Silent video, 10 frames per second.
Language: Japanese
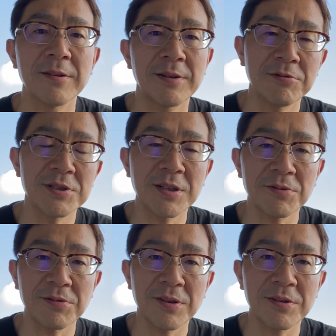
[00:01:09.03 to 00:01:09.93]
産婦人科
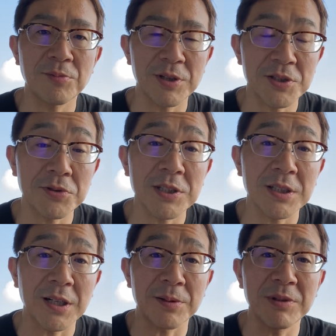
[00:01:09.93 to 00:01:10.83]
の先生もね、初
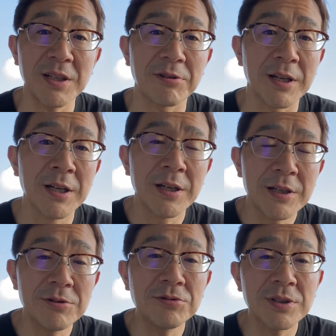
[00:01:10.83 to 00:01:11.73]
心から見ては
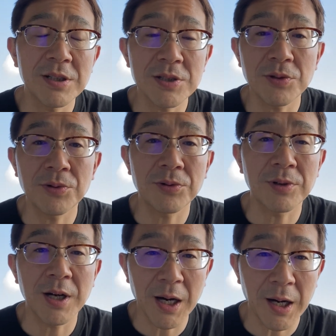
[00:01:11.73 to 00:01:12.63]
いるんでしょ
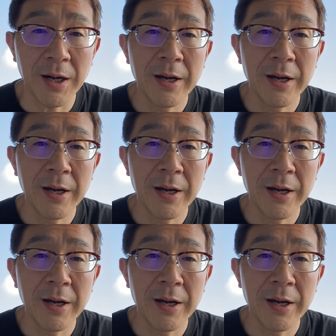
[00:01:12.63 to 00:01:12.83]
うが、